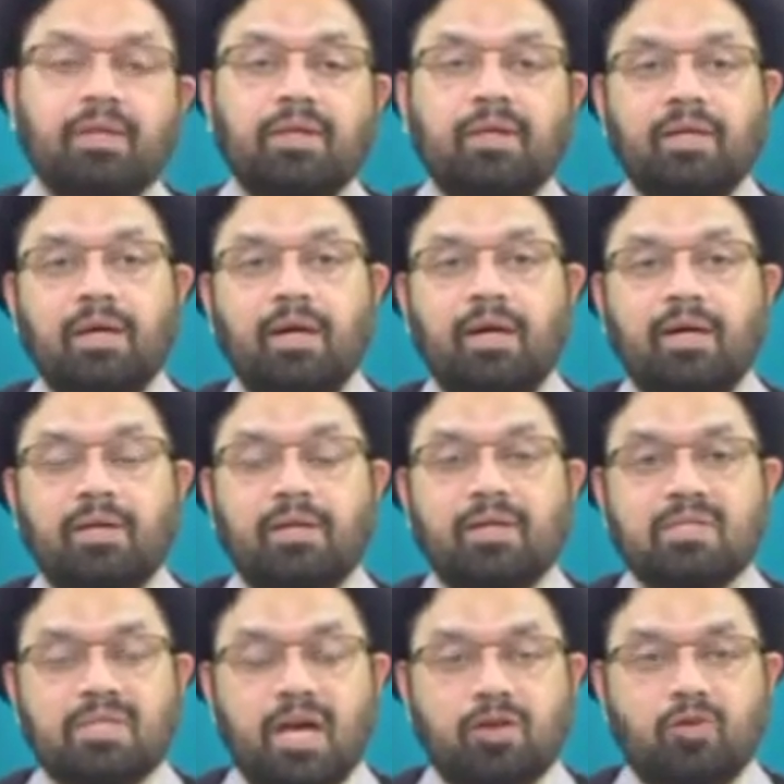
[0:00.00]
या
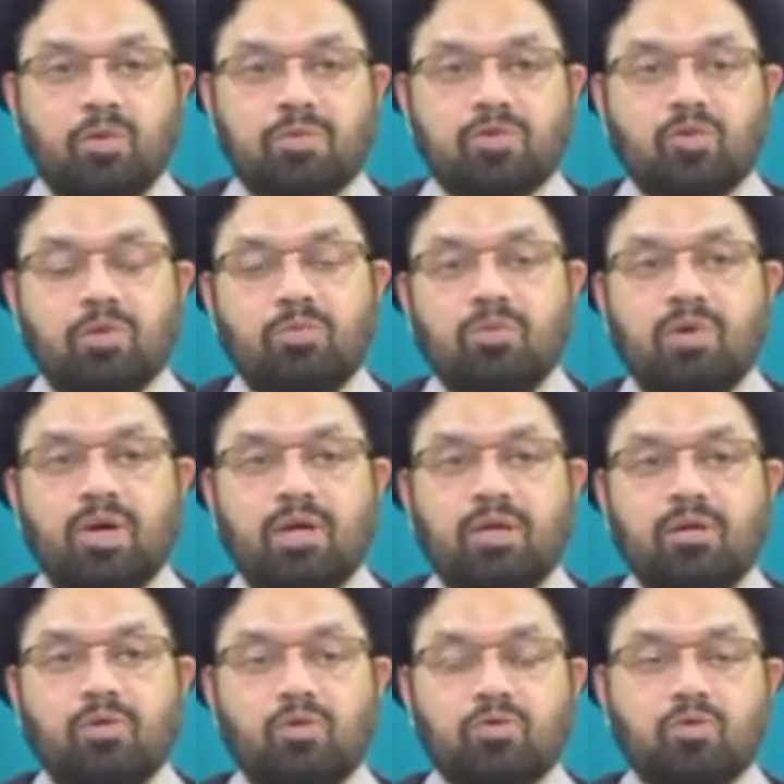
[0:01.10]
ईसाइयों पर जुल्म हुआ
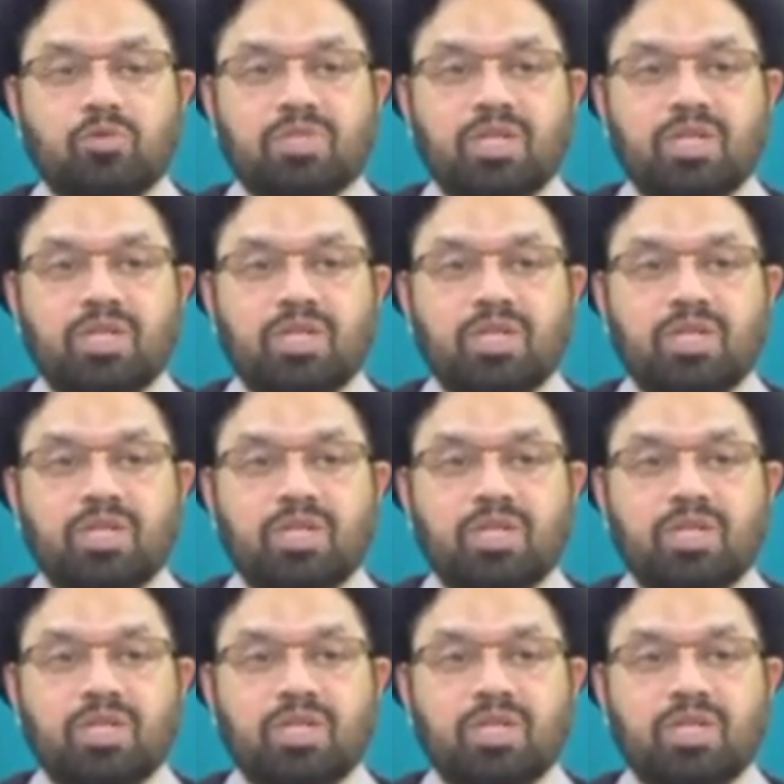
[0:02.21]
खसूस